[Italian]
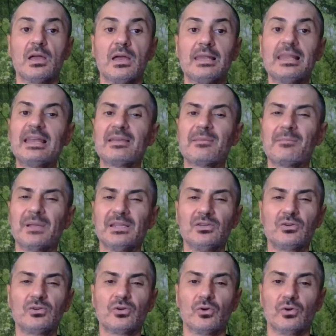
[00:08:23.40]
L'aria
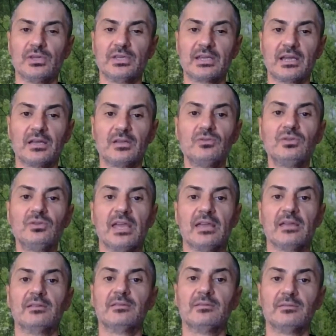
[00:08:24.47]
malinconica non
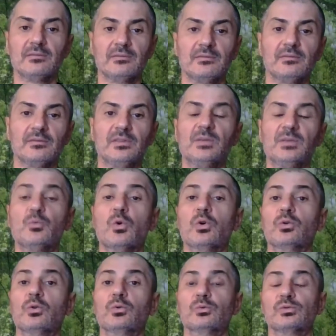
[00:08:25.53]
è di
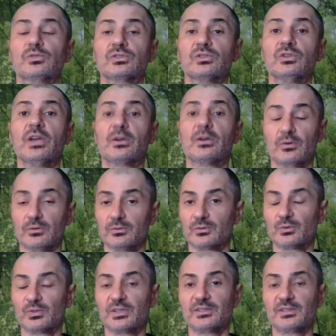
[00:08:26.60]
buon gusto. Ecco,
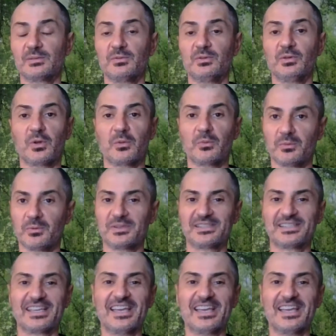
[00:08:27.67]
scusate se mi interrompo, questa